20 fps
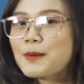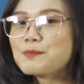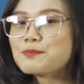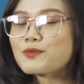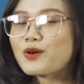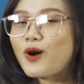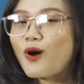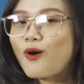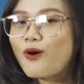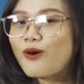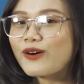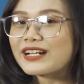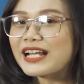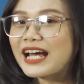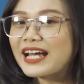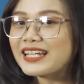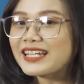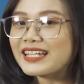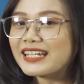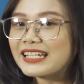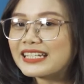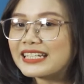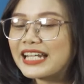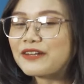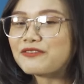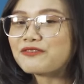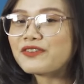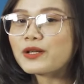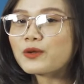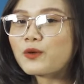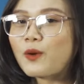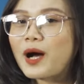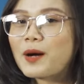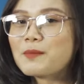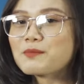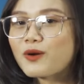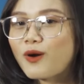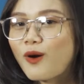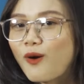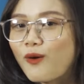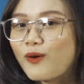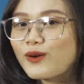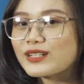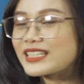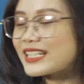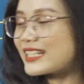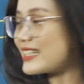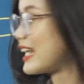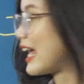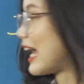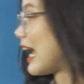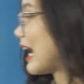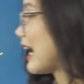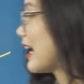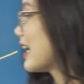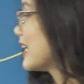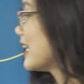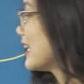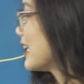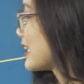âm khô ở đây, nét viết của âm khô chính là